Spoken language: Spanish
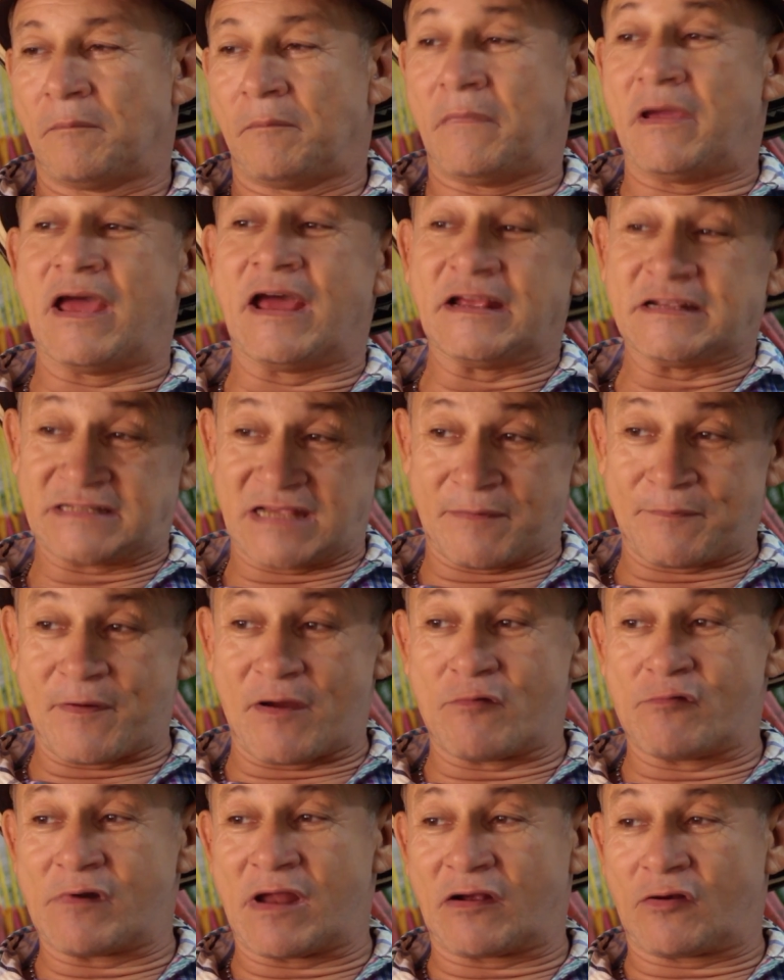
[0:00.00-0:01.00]
Vea y
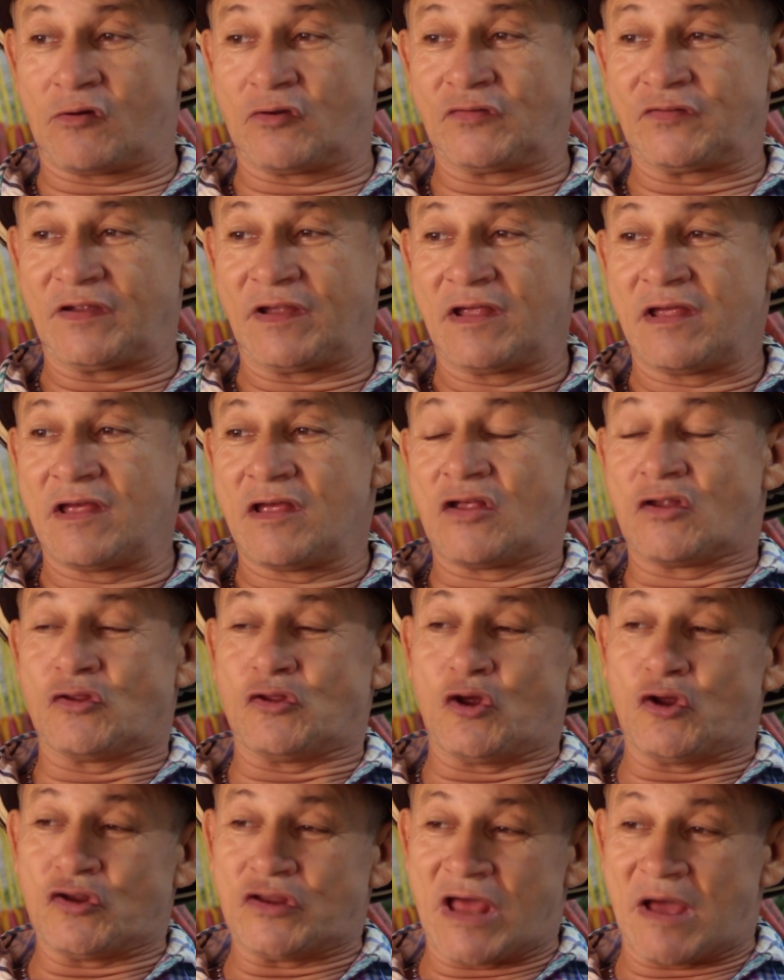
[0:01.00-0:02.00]
sepan una cosa,
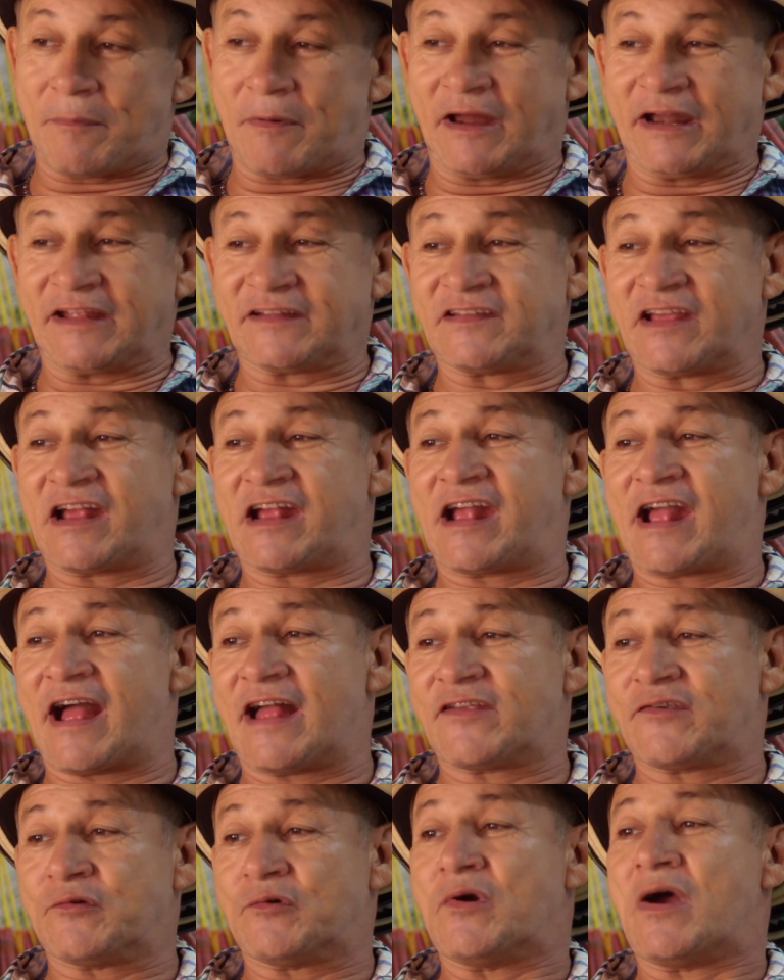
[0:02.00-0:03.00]
donde aparece el
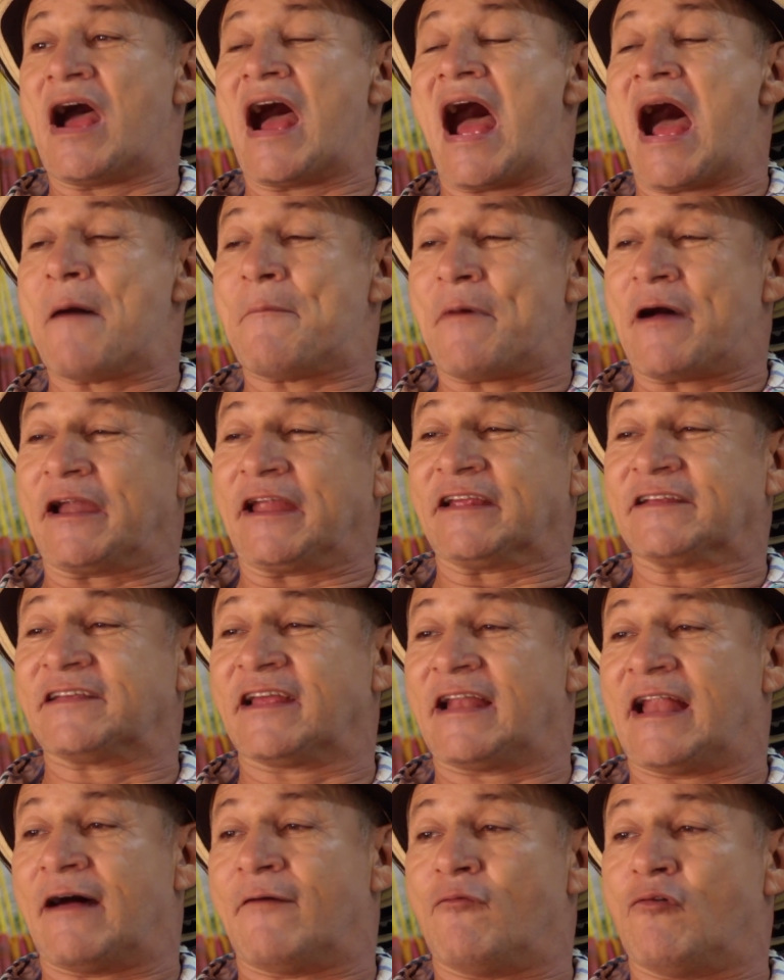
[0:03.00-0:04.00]
cacho,
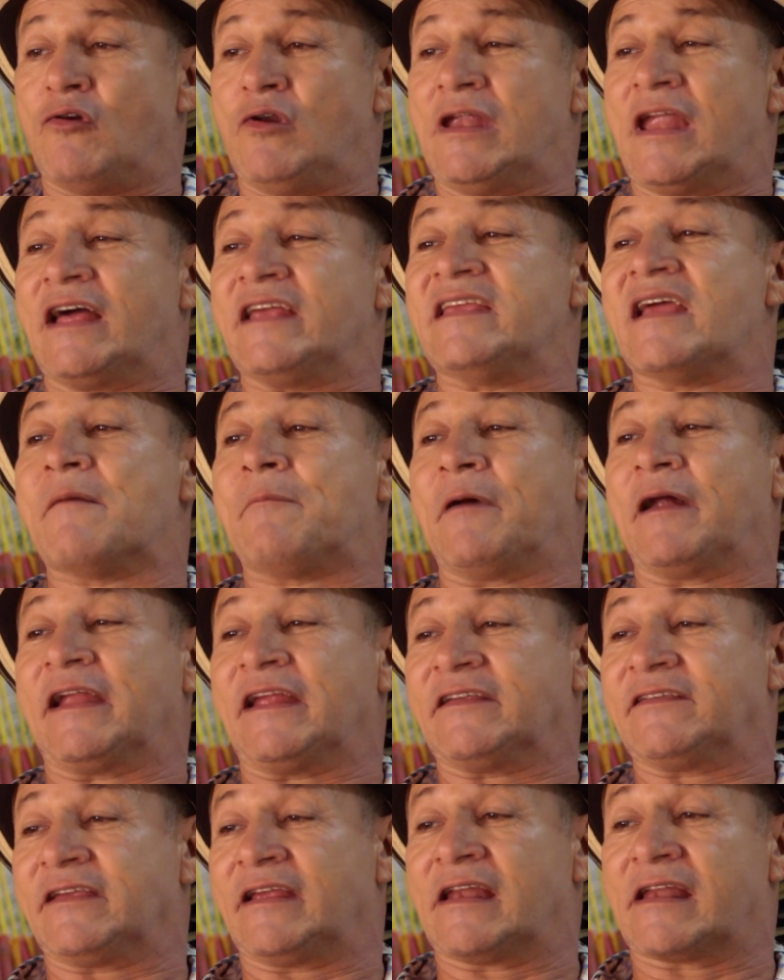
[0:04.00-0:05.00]
aparece la burla y
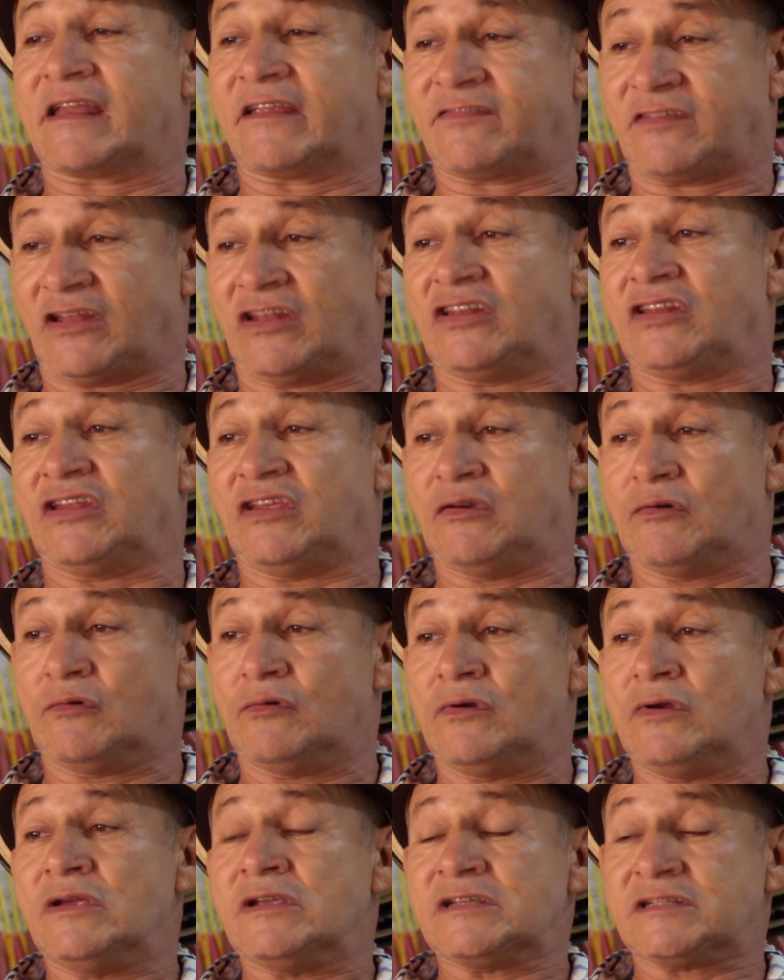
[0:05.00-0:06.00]
aparece el resentido.
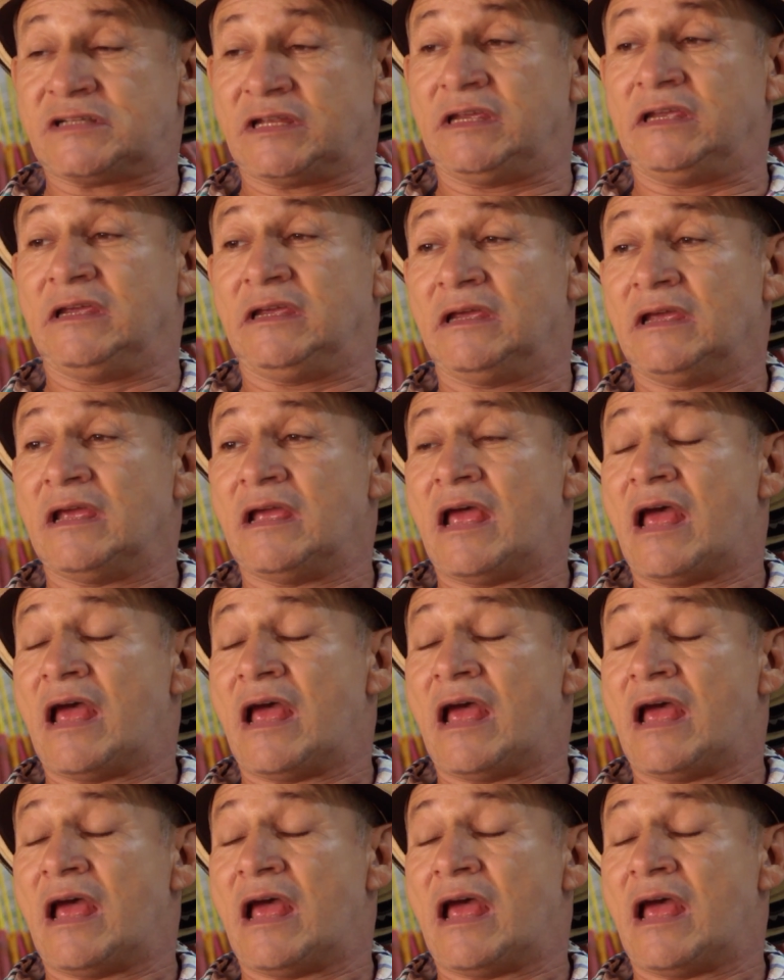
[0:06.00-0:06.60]
Sí,